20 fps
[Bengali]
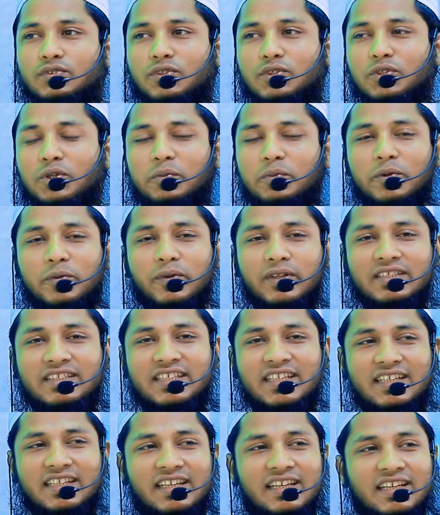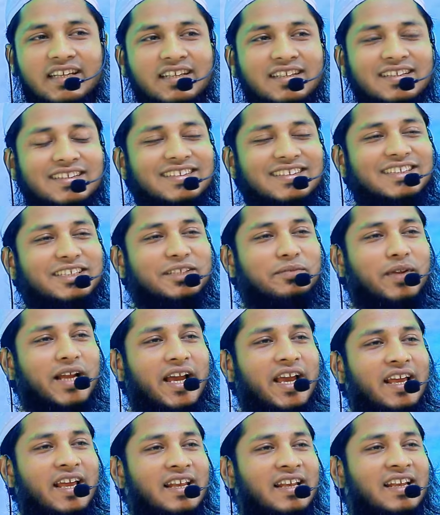তো নবী বলছেন
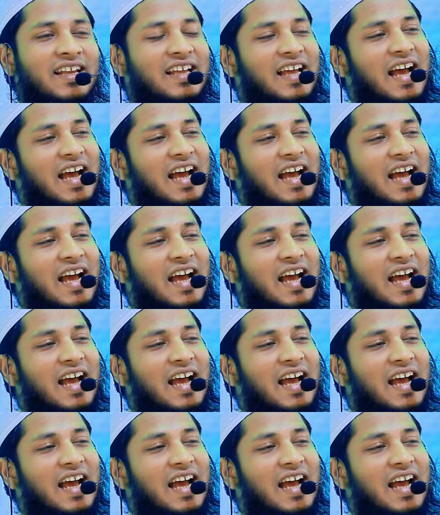জিব্রাইল